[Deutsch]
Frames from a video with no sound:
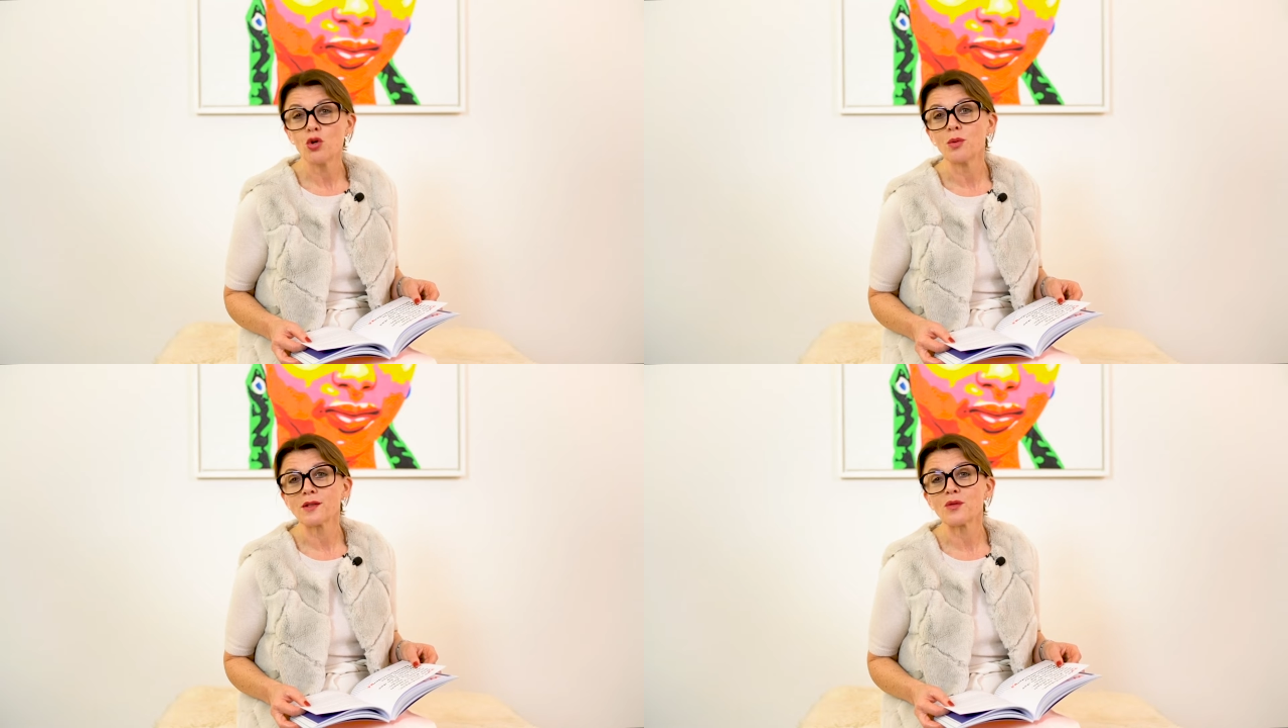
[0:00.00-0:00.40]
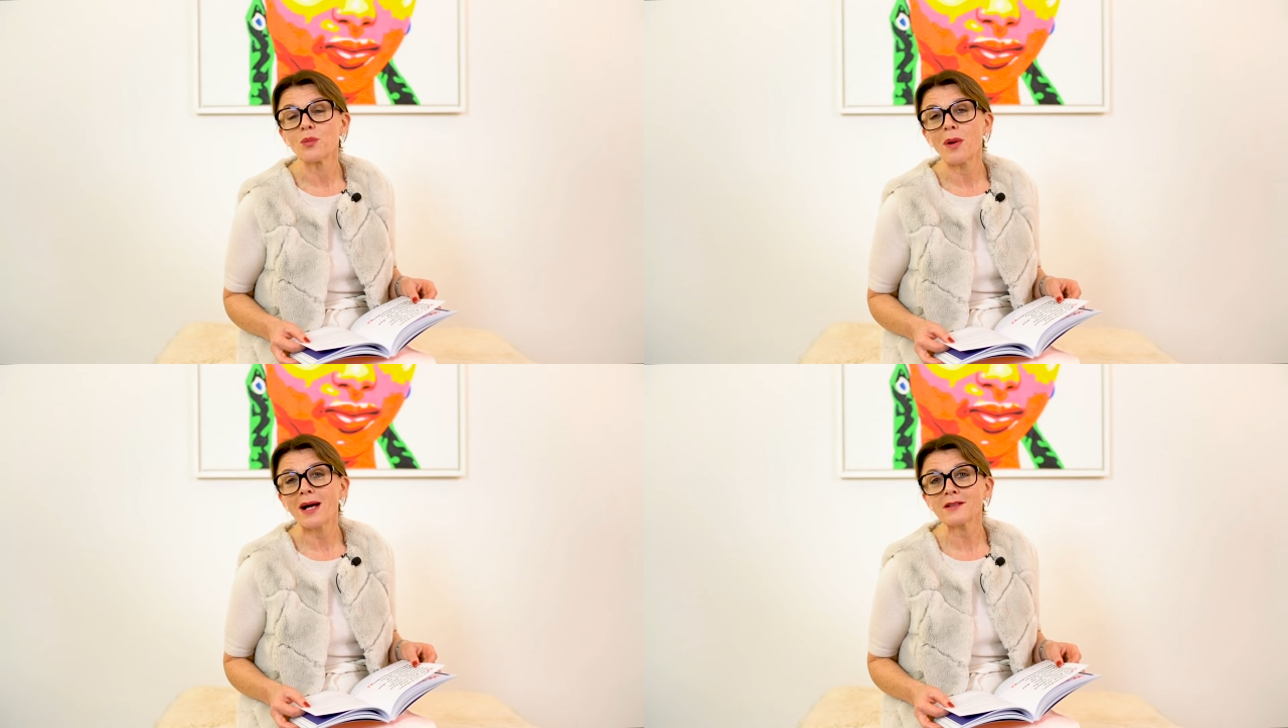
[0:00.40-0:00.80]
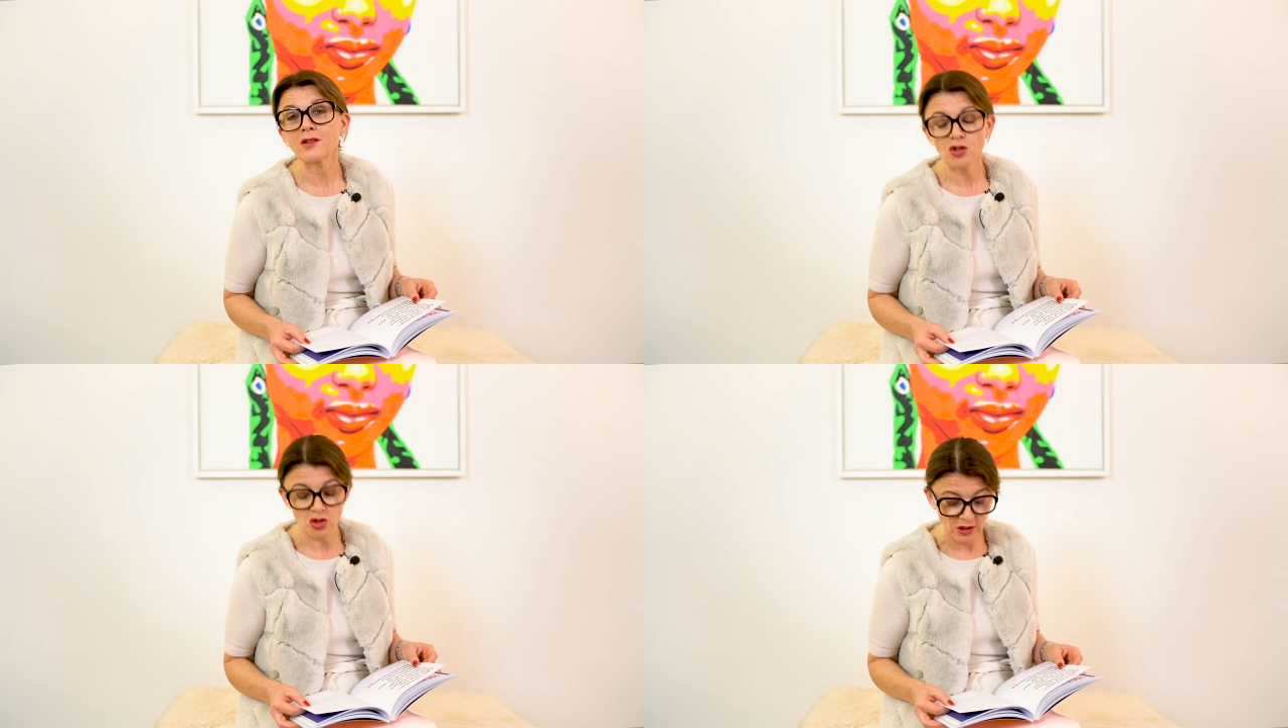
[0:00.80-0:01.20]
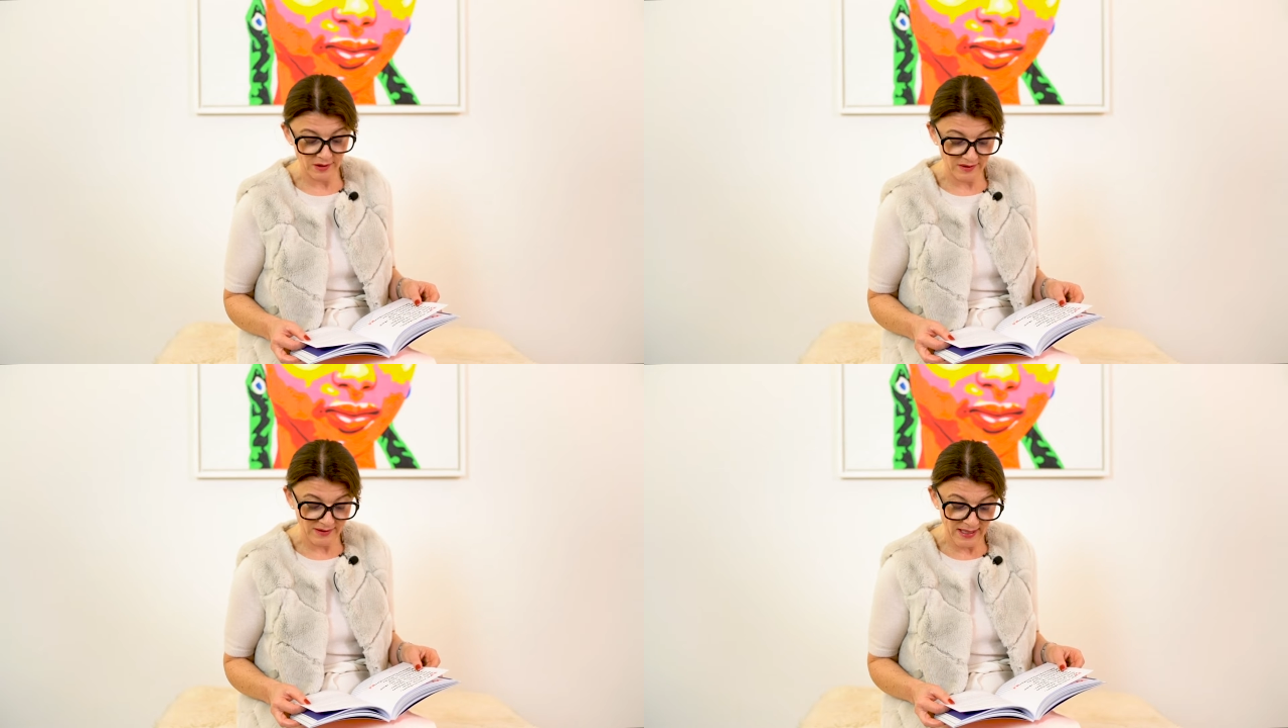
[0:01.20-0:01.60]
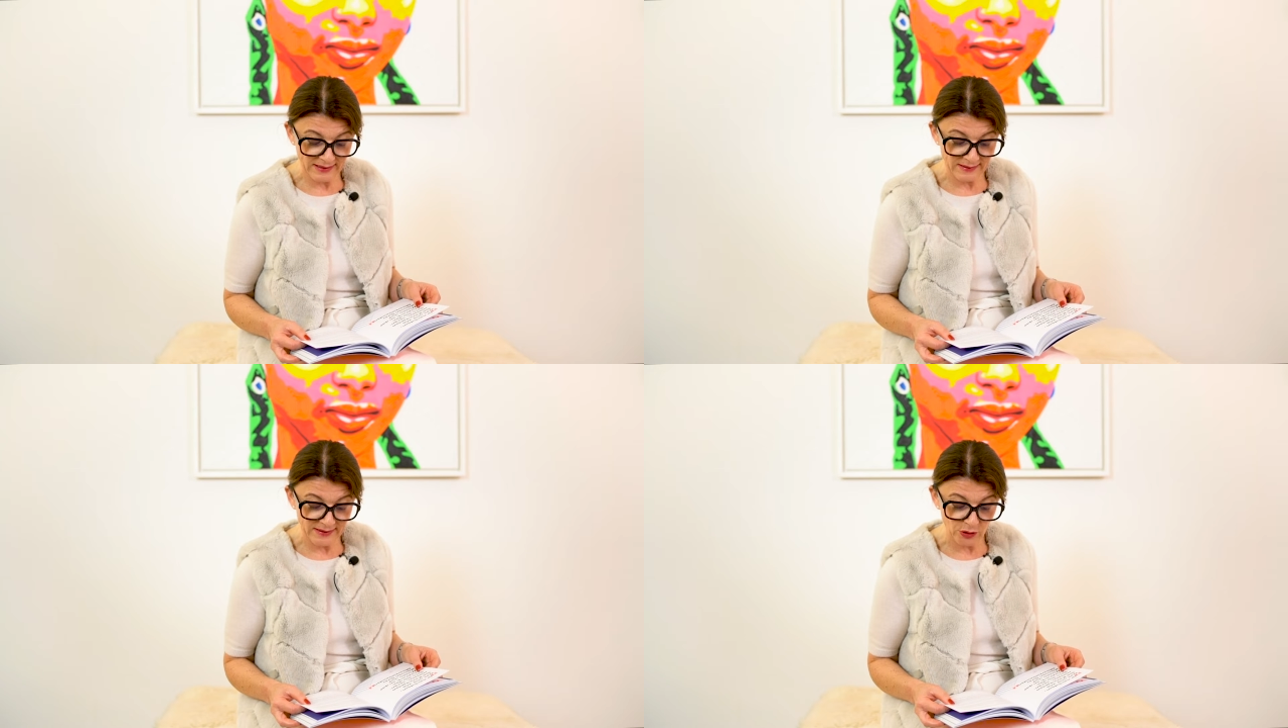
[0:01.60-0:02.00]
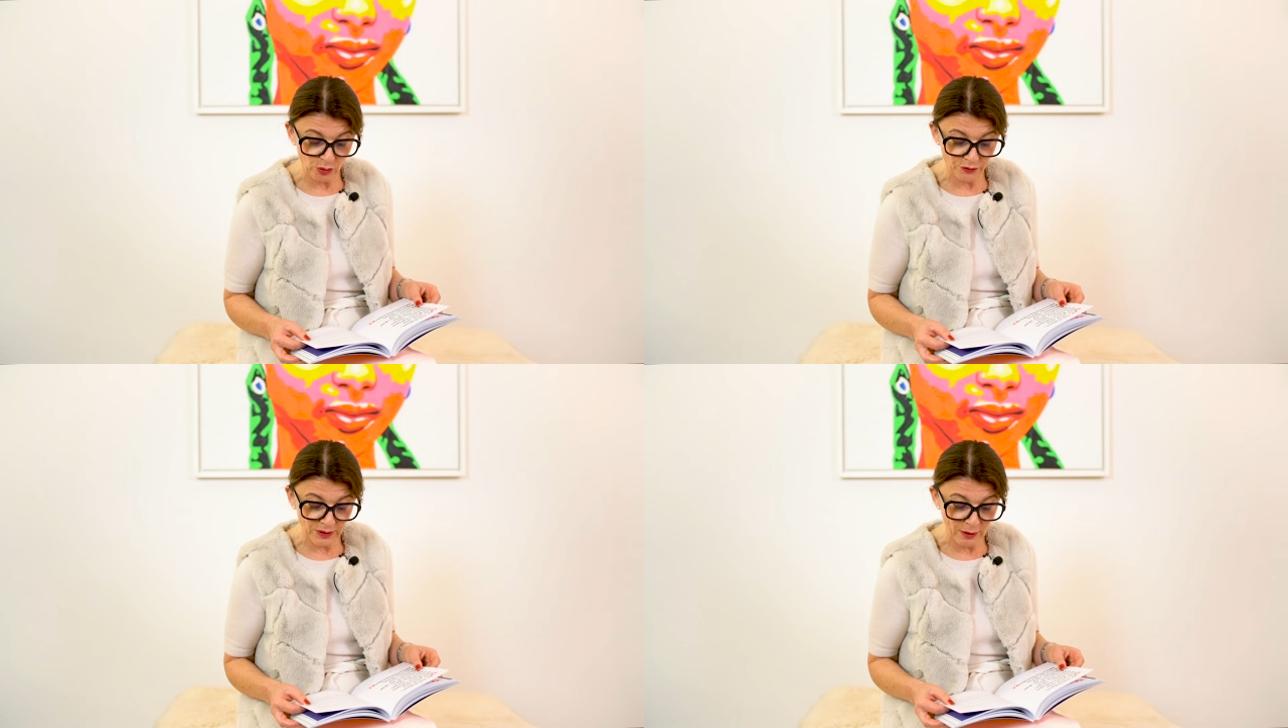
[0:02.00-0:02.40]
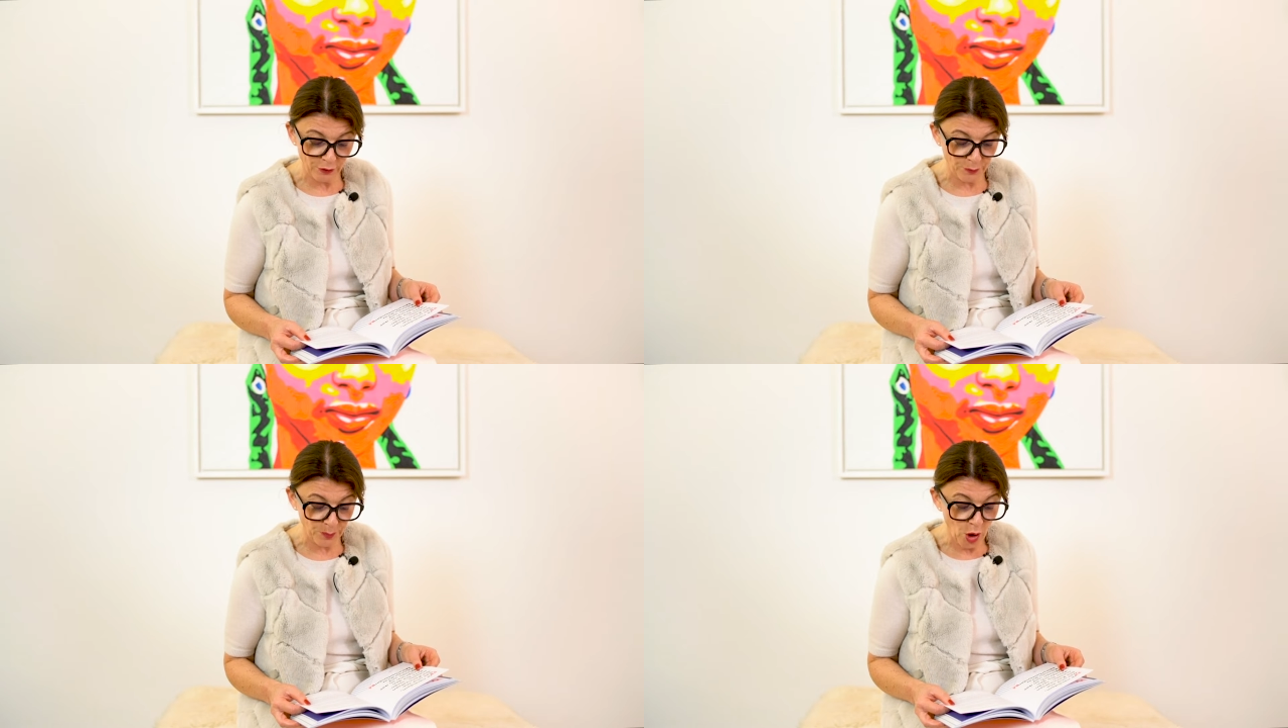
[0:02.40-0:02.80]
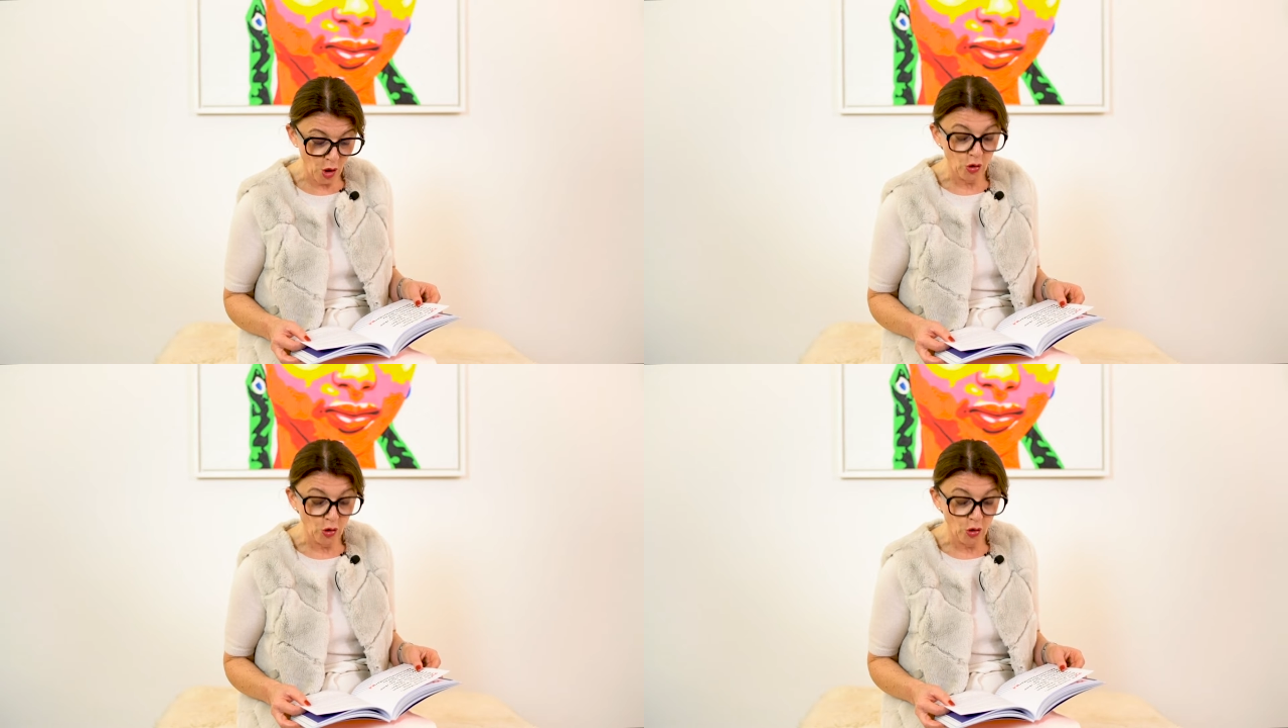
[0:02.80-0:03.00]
über sympathische Schritte der Annäherung verlaufen